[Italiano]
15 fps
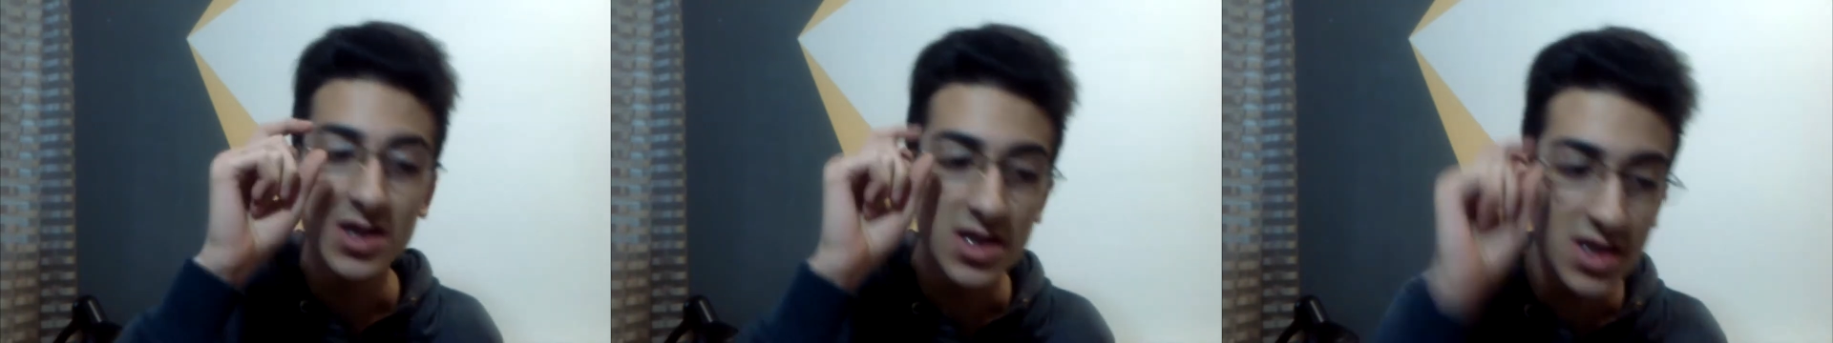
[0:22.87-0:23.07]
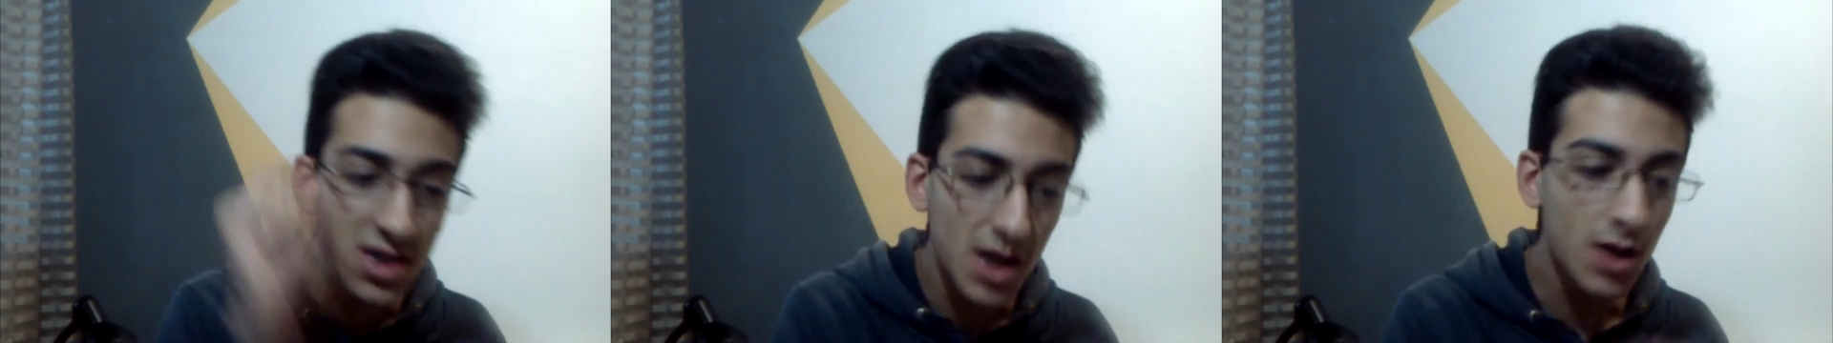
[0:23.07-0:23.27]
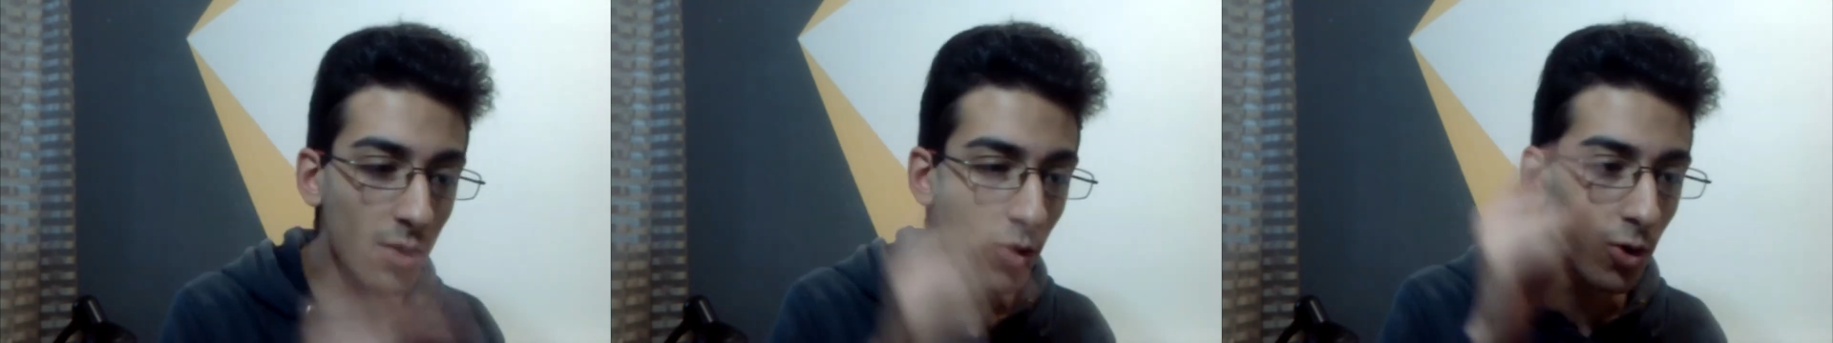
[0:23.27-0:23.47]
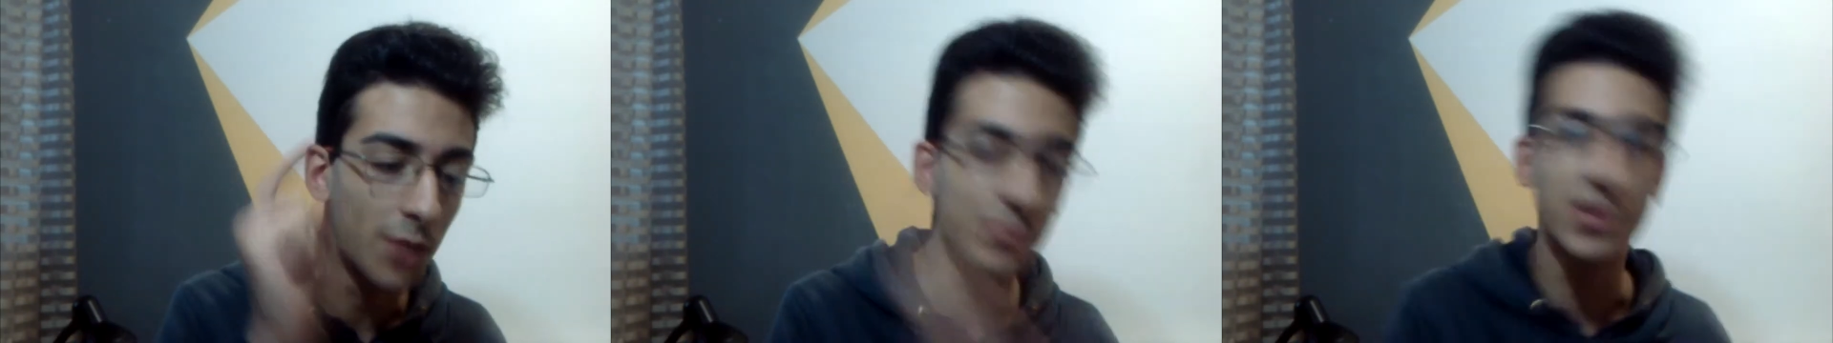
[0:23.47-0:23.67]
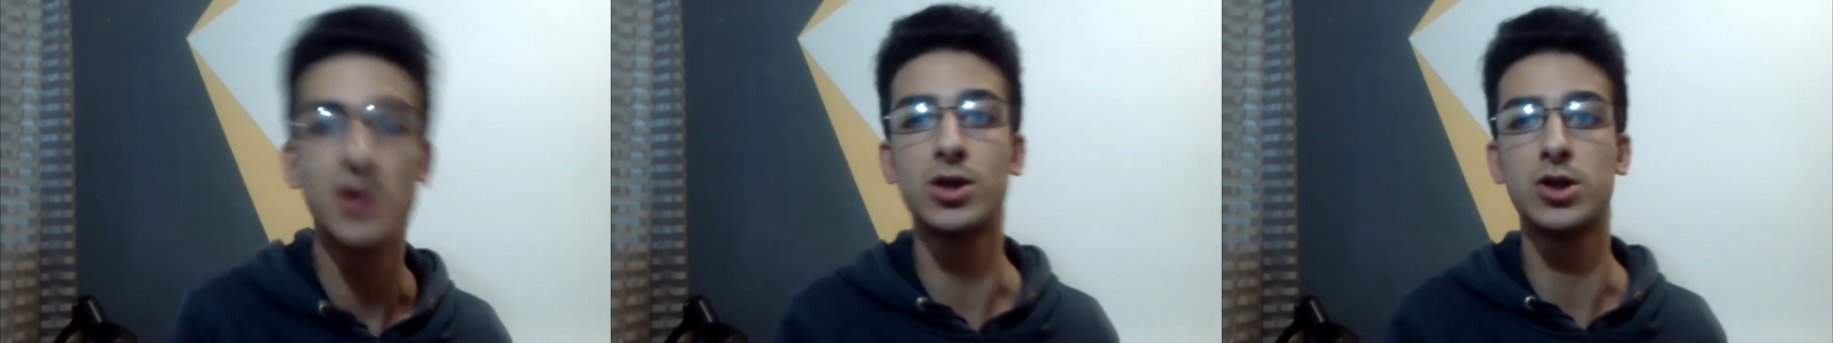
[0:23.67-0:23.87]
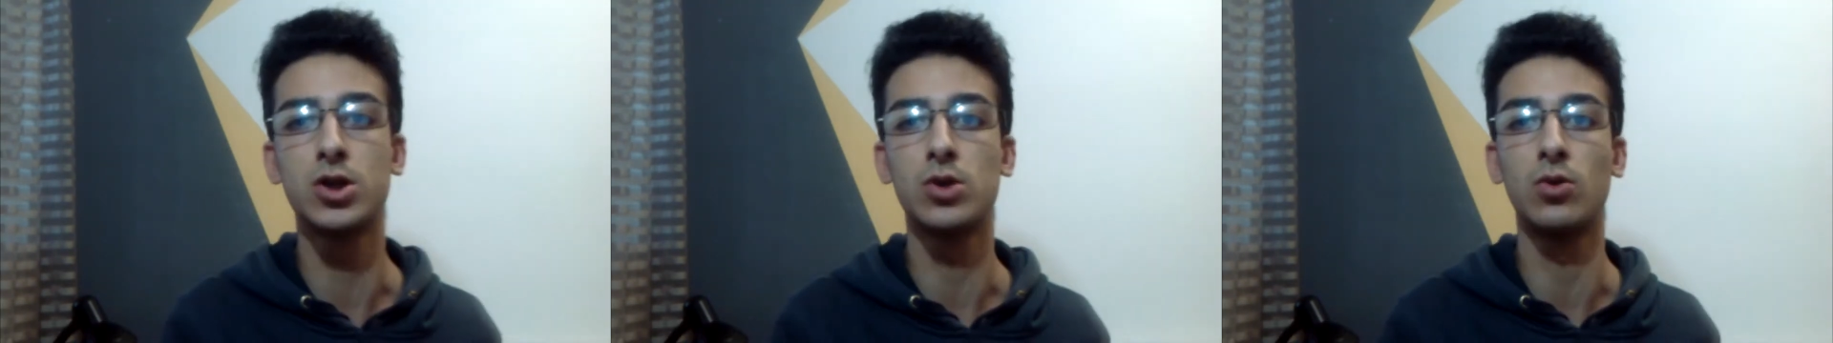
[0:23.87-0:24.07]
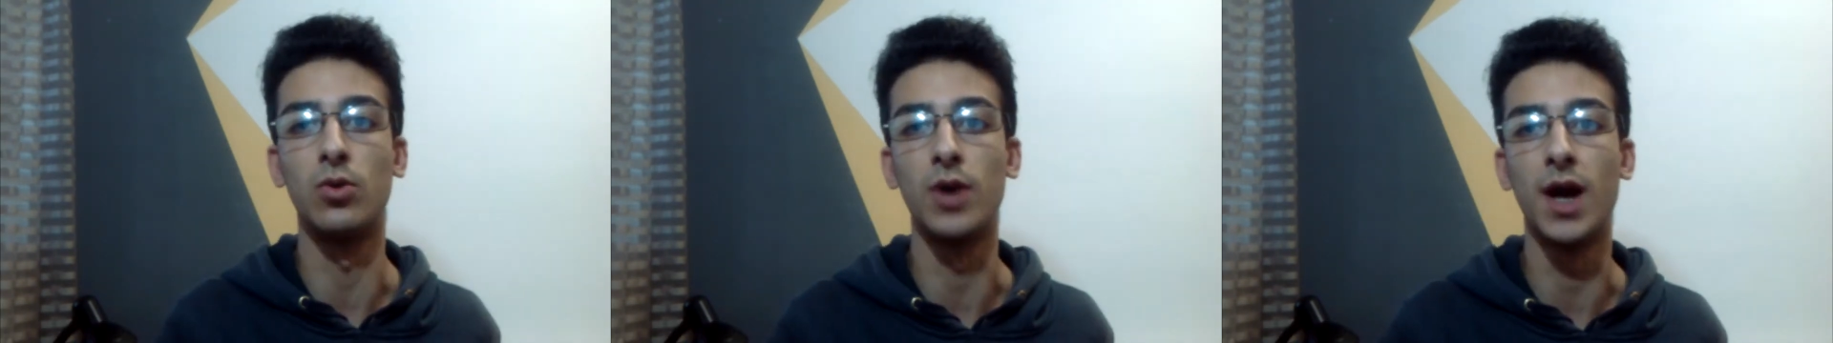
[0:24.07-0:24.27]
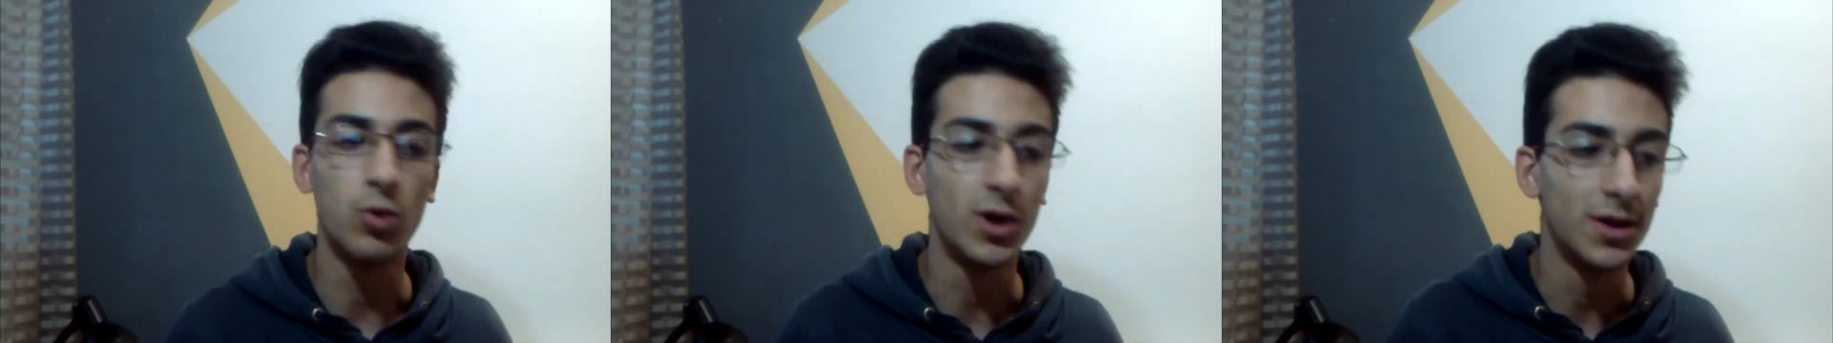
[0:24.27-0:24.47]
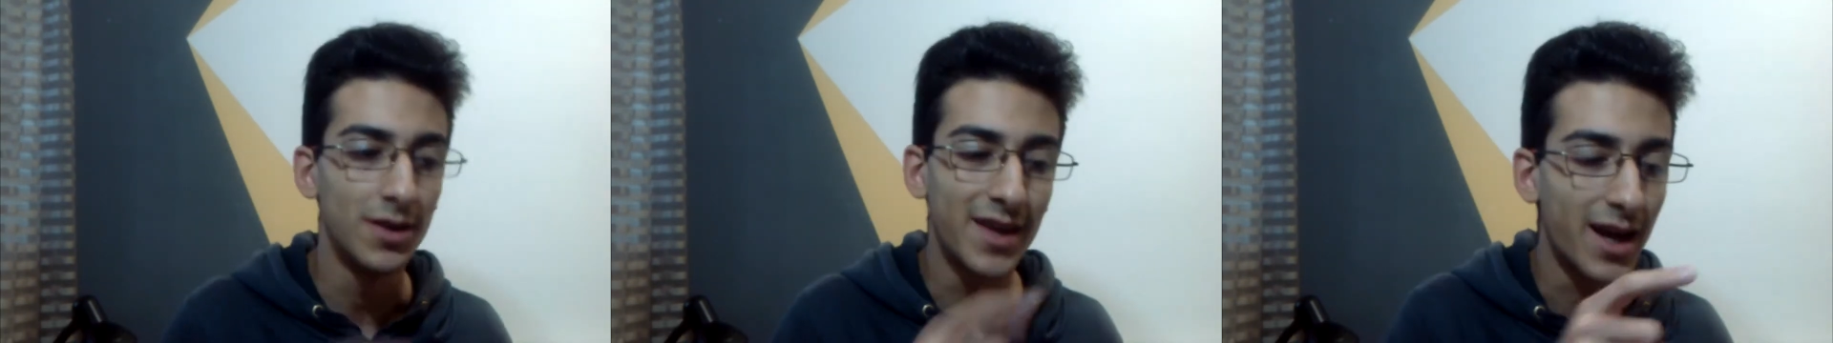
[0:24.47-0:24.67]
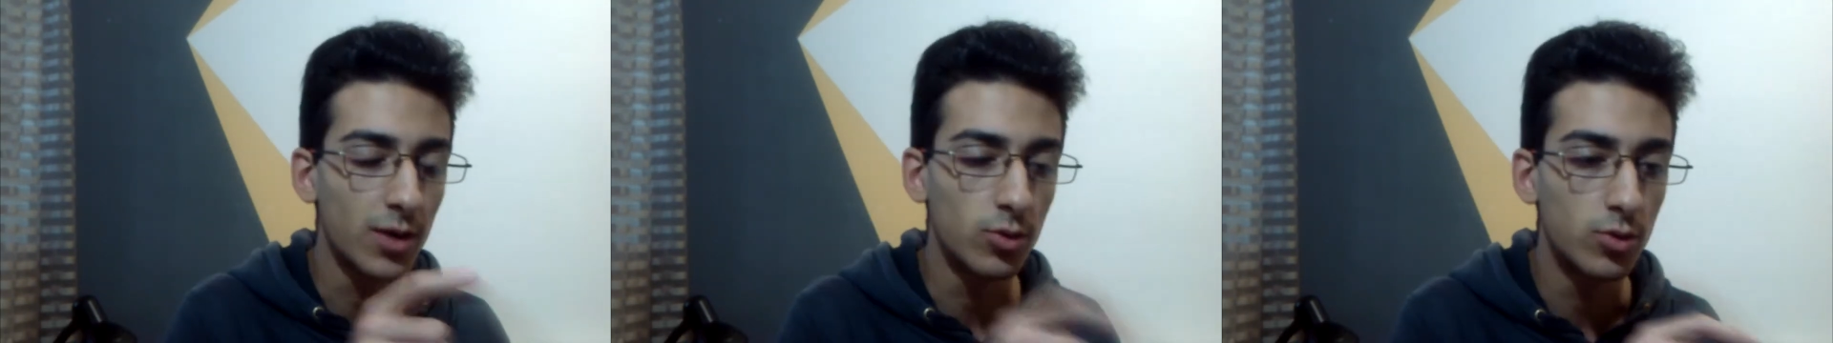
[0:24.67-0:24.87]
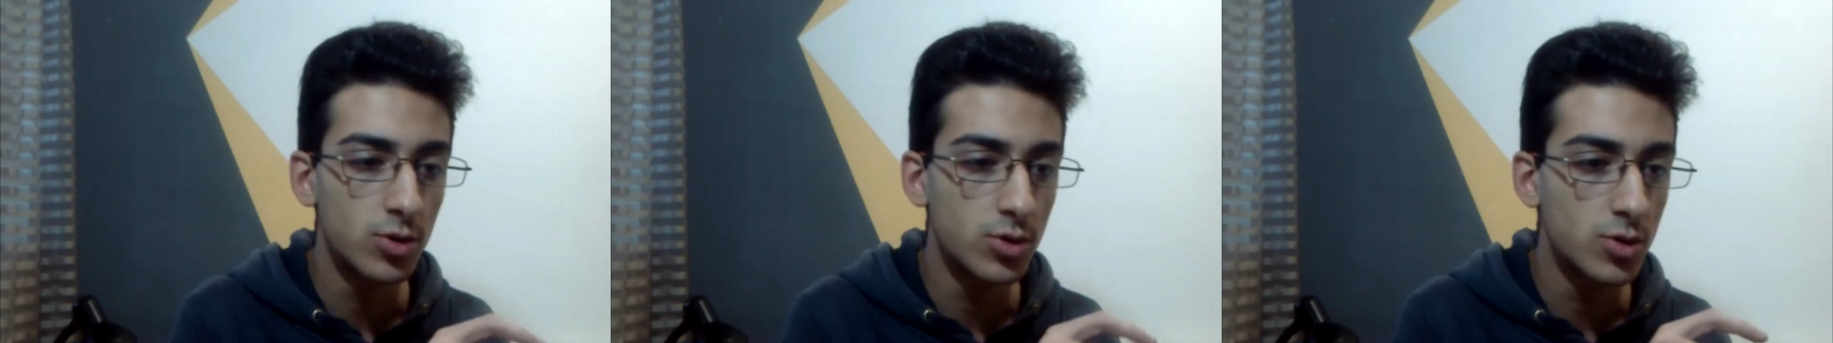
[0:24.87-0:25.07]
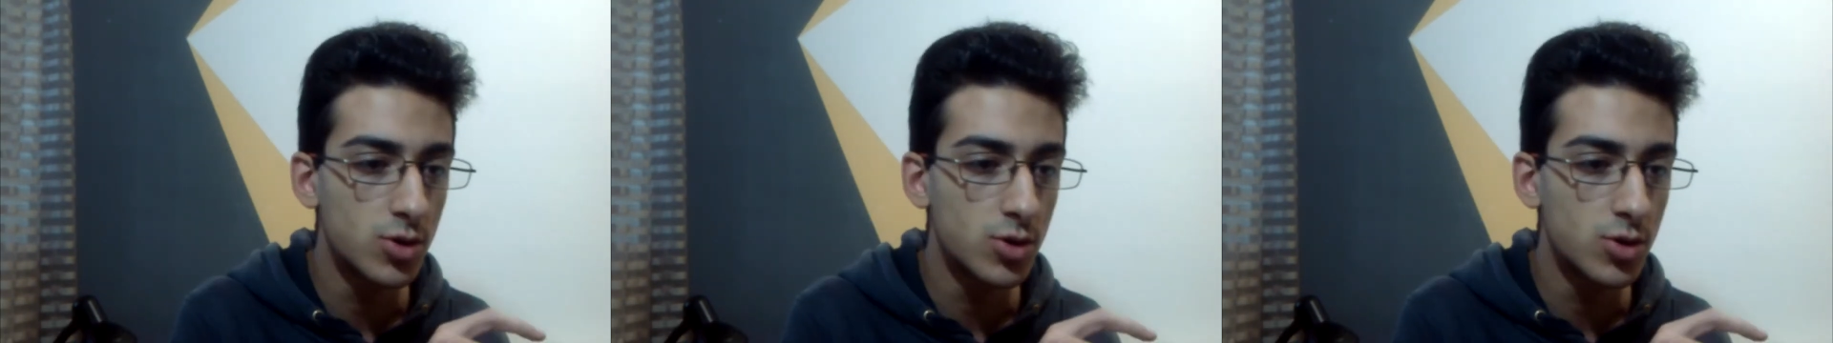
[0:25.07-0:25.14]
singola persona può andare a